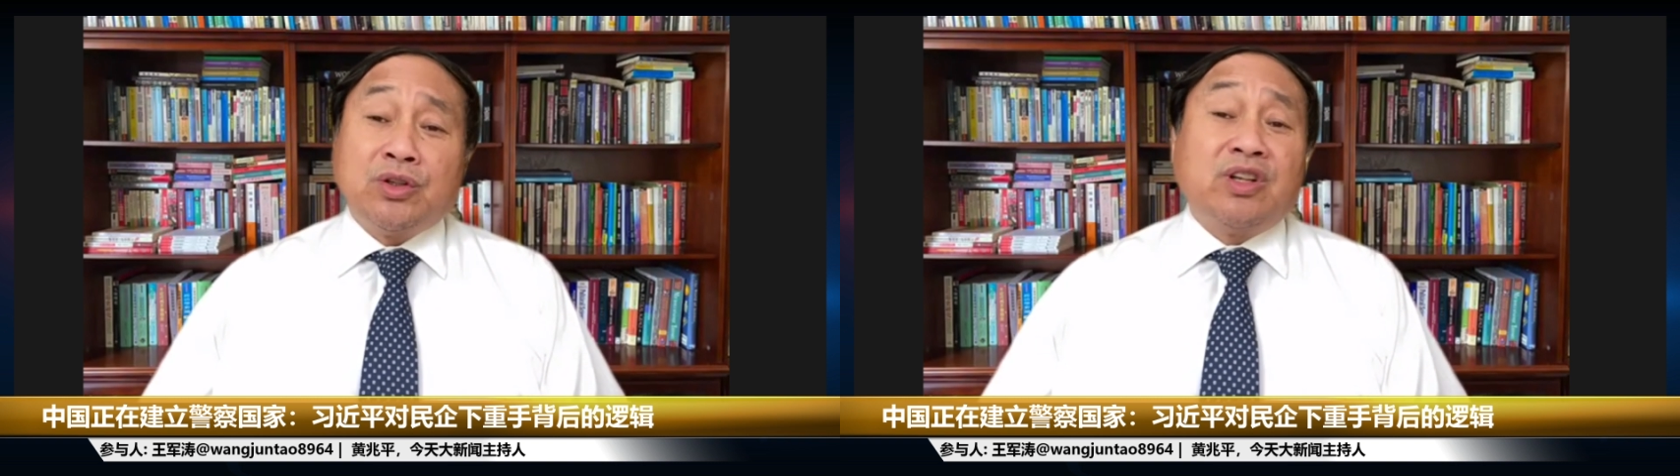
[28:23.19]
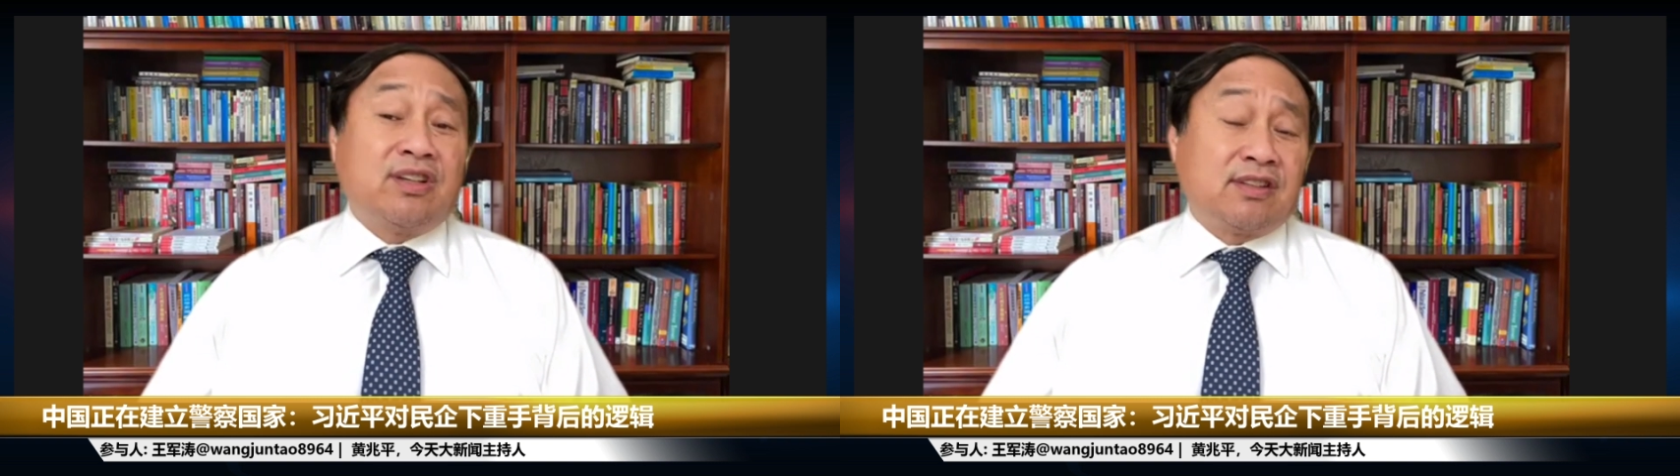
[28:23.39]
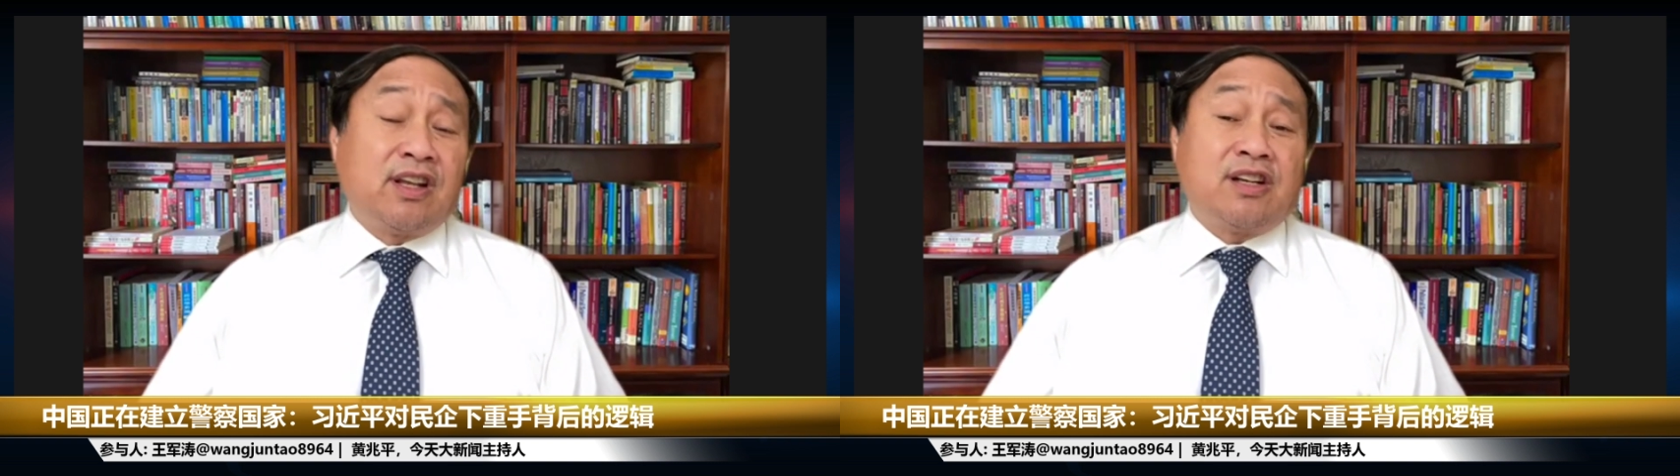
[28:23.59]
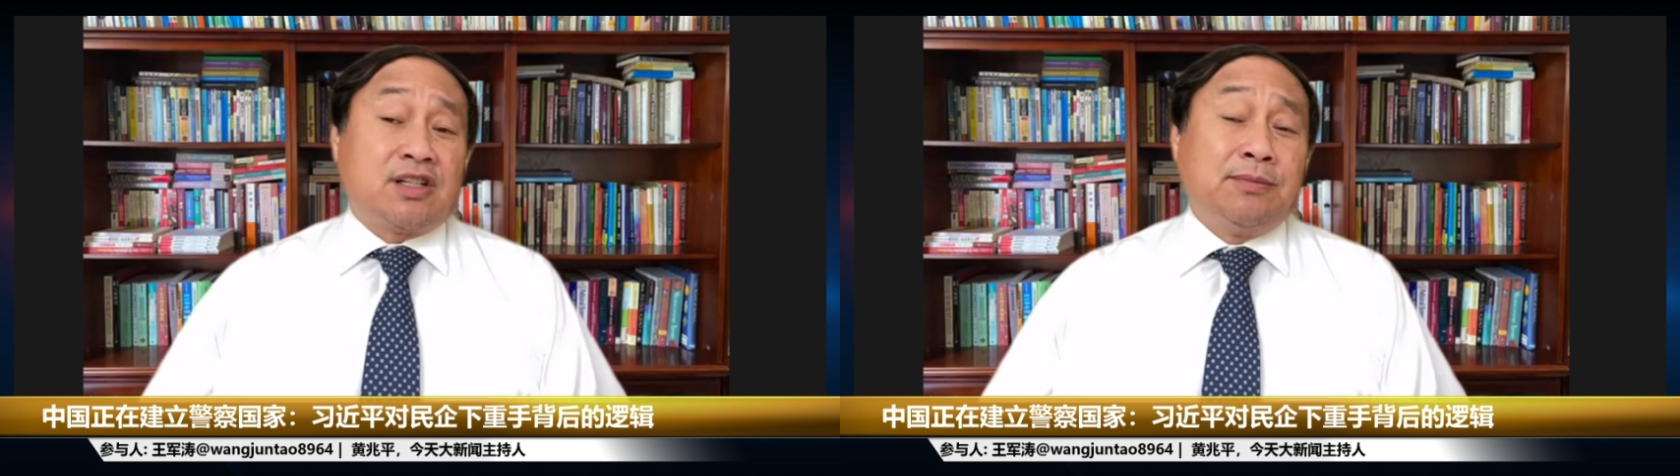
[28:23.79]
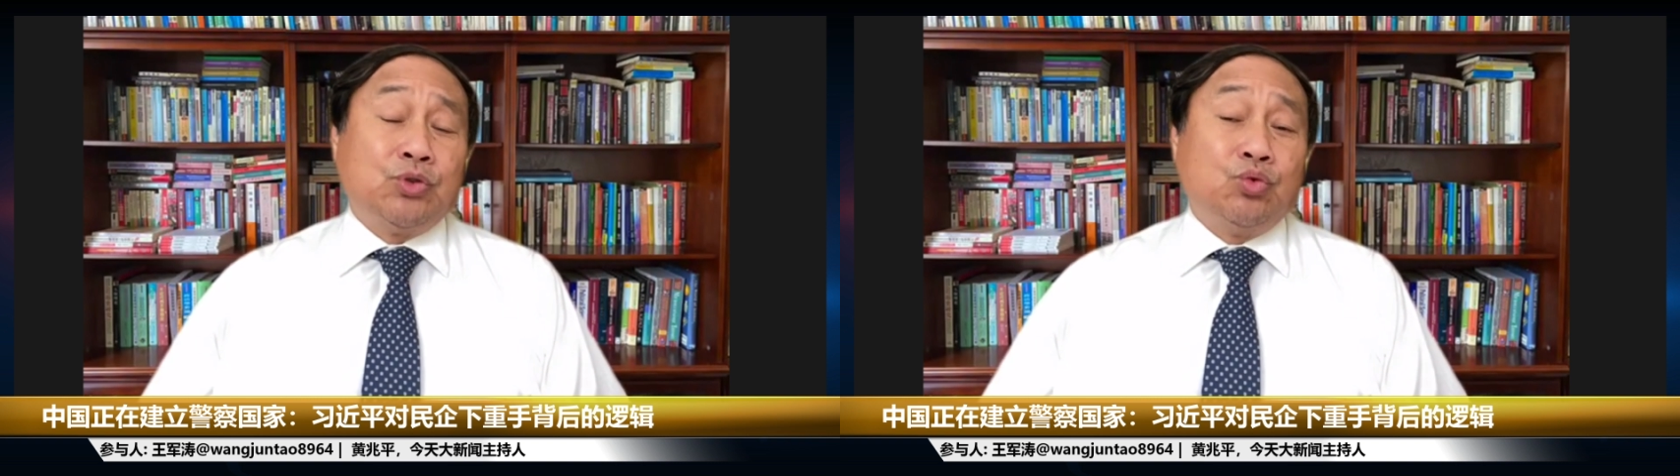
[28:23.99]
就是以色列是
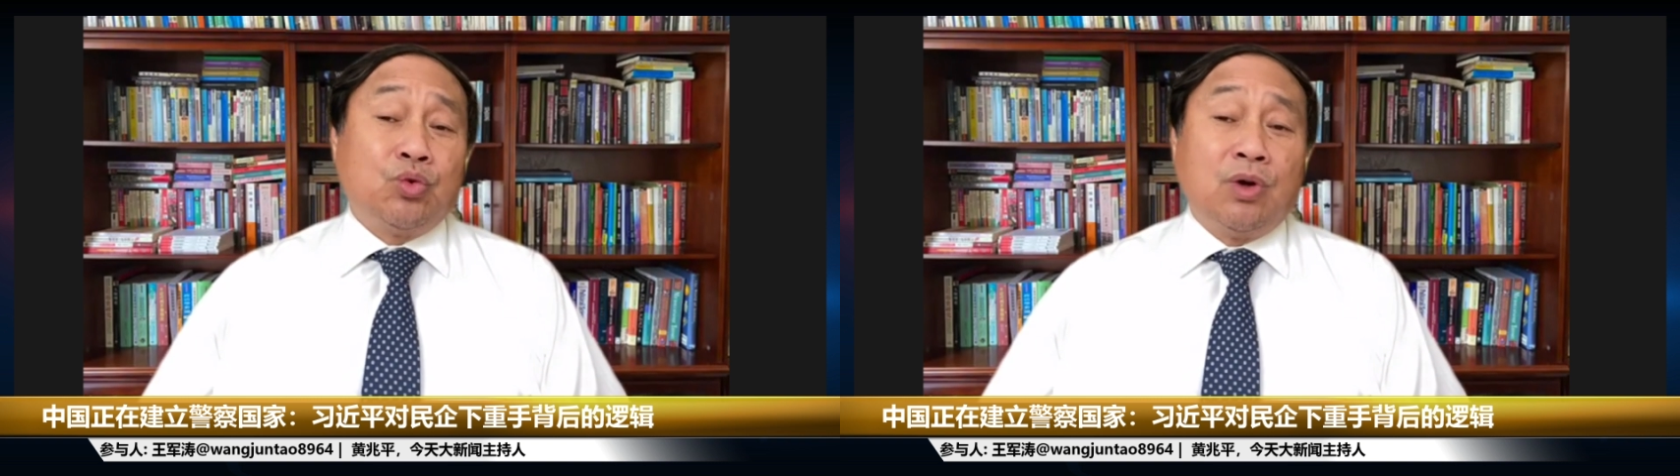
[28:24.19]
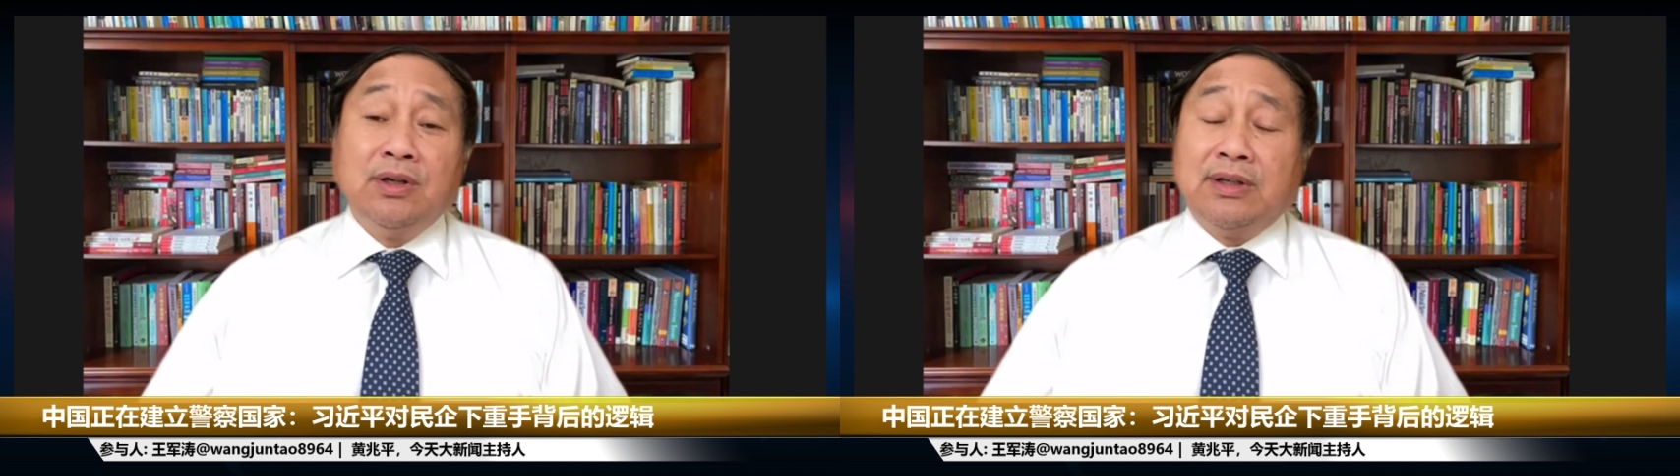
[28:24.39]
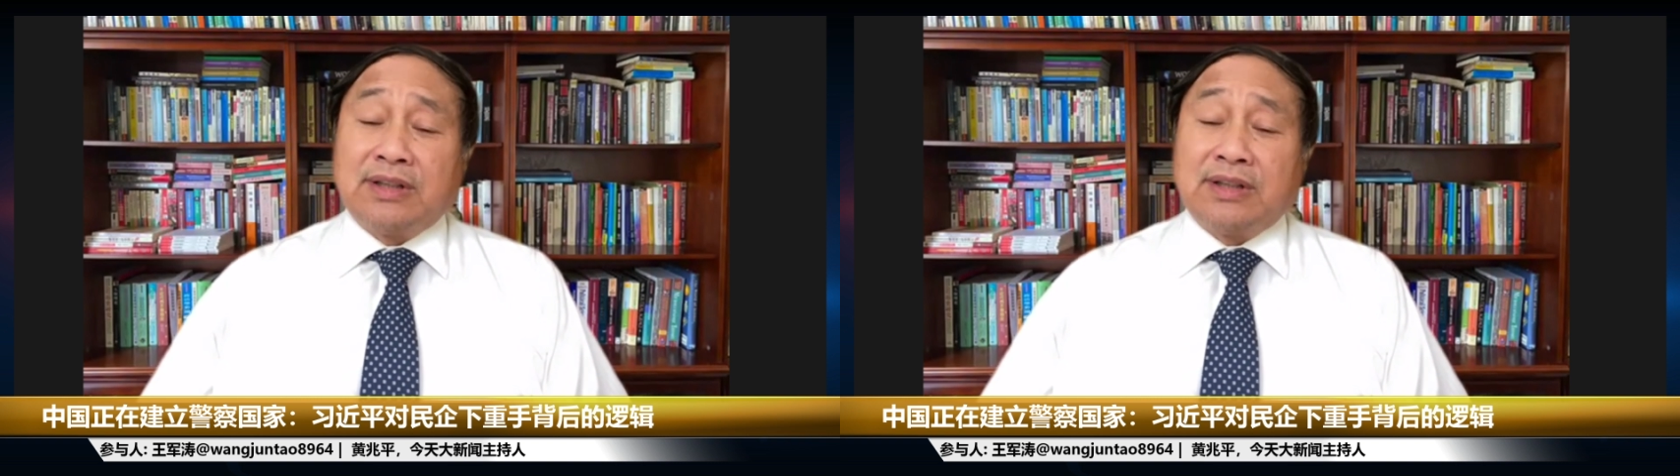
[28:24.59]
他们祖国。